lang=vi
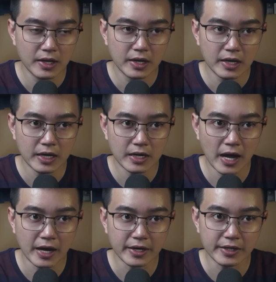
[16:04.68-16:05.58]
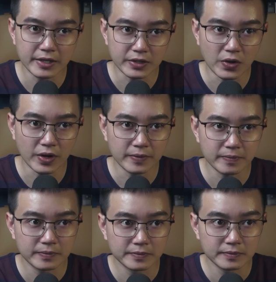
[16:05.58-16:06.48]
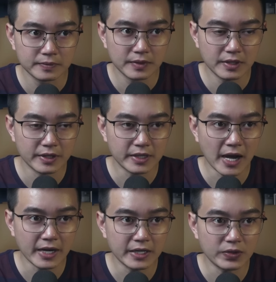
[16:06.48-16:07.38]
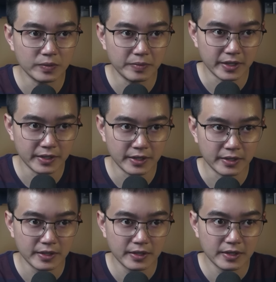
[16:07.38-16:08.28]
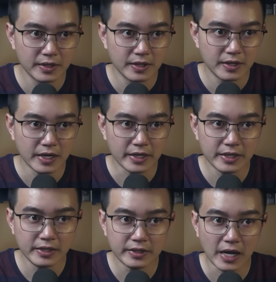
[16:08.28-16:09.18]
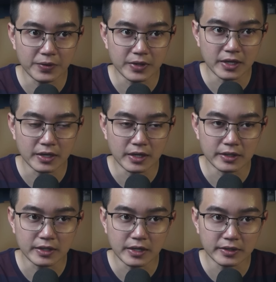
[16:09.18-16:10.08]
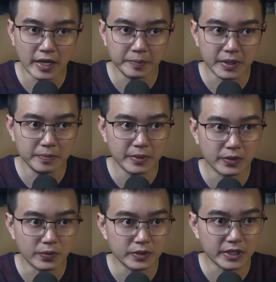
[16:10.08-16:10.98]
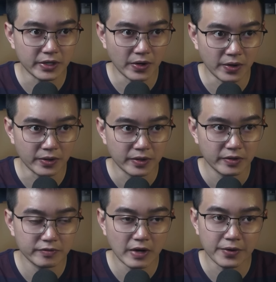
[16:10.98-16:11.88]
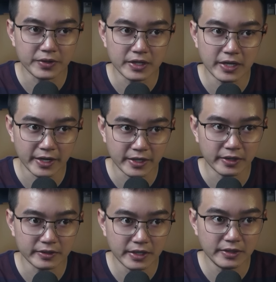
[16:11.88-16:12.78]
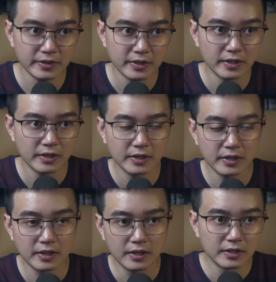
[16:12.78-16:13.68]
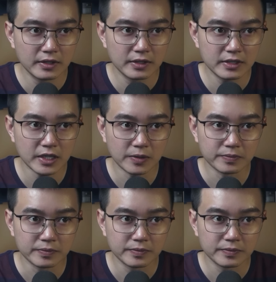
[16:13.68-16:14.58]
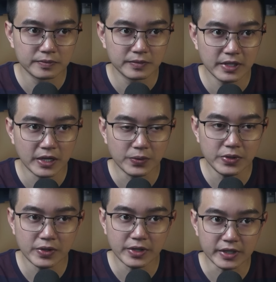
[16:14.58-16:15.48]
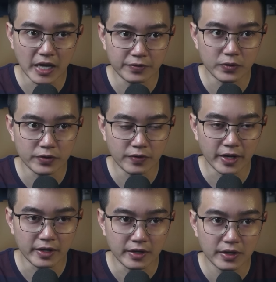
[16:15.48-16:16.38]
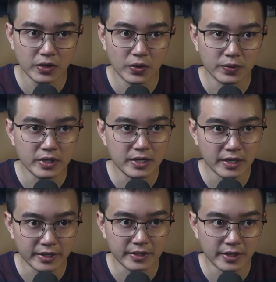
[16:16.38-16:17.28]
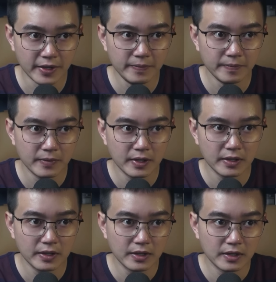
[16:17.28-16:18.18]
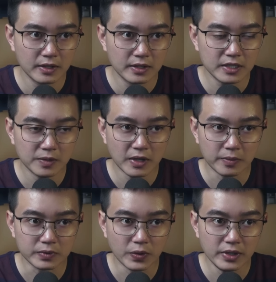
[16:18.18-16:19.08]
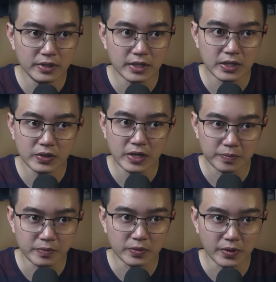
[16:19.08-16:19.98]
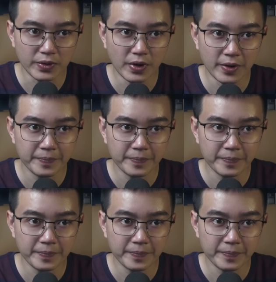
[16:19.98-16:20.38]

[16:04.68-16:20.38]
hay là để nhìn coi người ta đã chuẩn bị gì, đã kiến tạo gì lên cơ thể mỹ miều của Sài Gòn vào những ngày cận Tết. Xong, dẫu cho người ta vui vậy, nô nức là như thế, trong lòng Thúy chỉ có độc một nỗi lo.